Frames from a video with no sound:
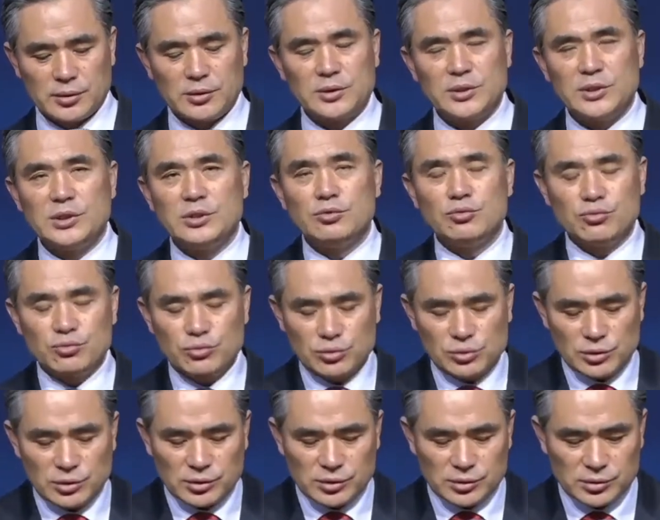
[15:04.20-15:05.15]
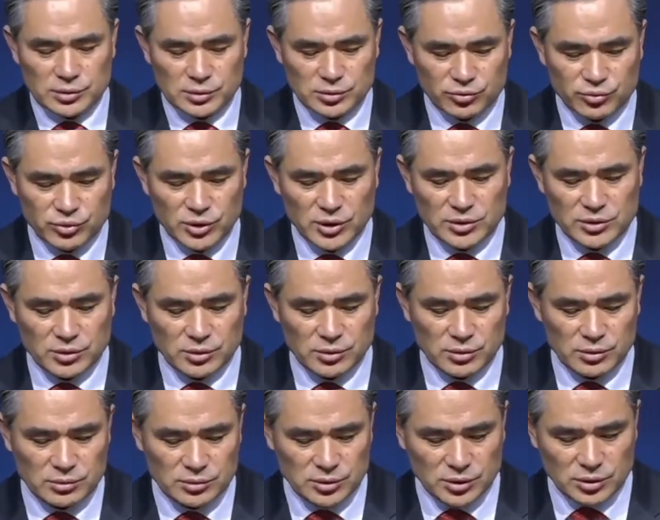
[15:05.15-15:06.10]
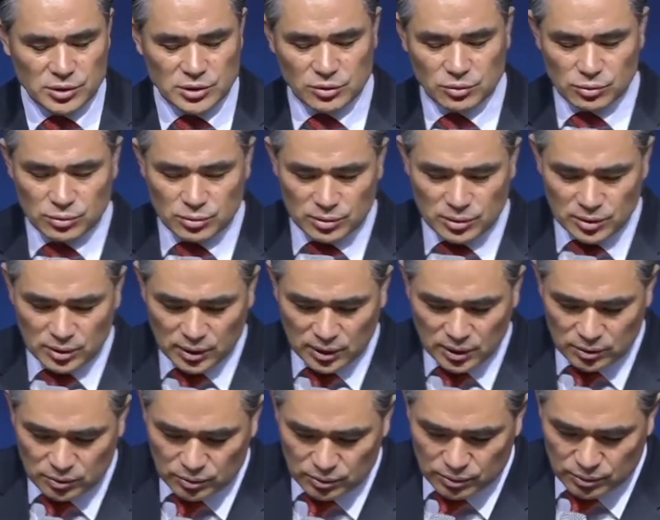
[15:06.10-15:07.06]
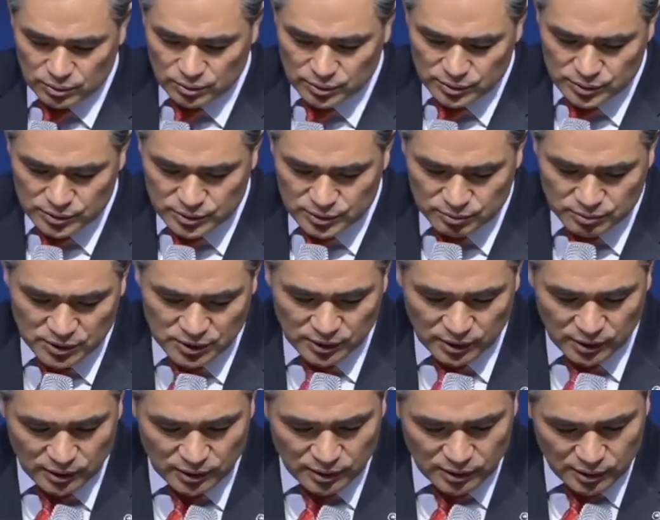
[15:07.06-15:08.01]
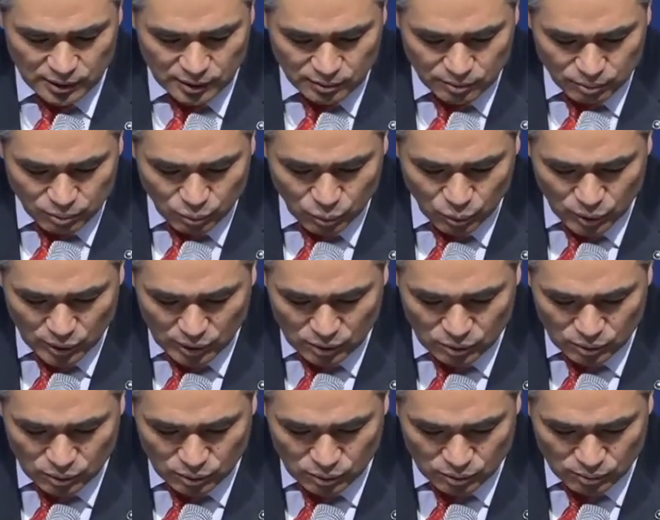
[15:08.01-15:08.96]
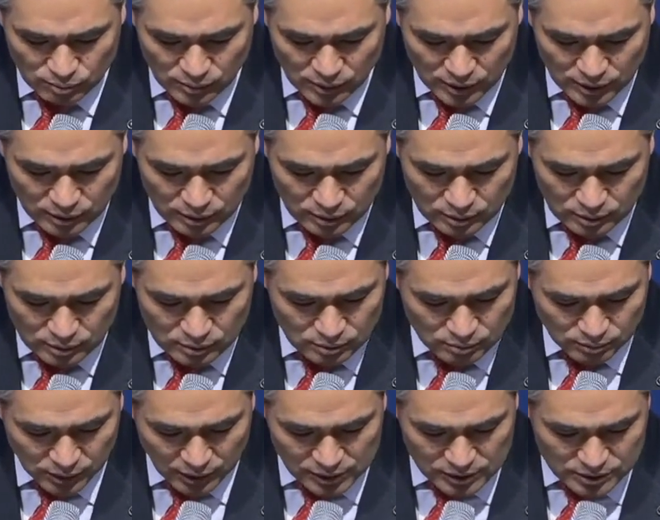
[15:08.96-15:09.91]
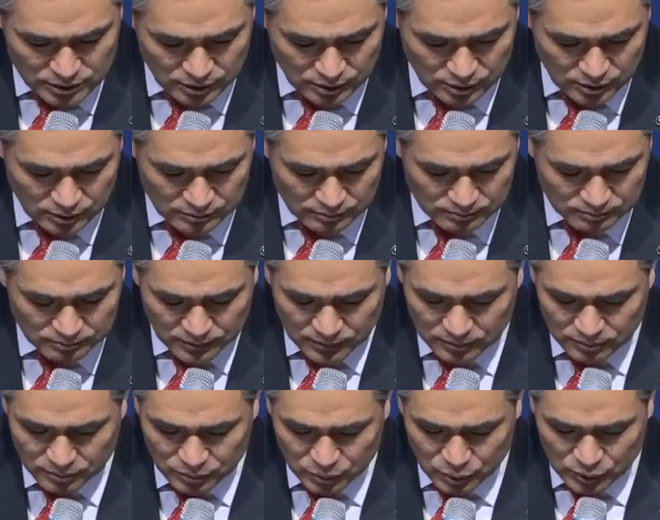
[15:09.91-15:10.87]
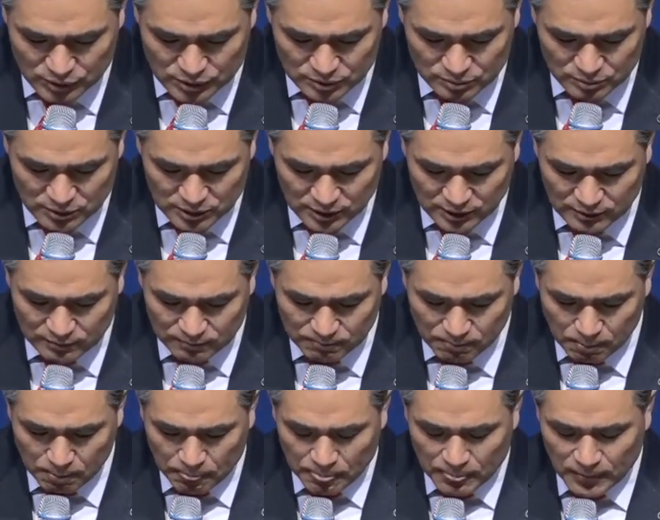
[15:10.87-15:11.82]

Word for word: 그 이유를 뒤에서 이제 기록을 하고 있습니다. 뭐라고 말해요? 8절 보겠습니다.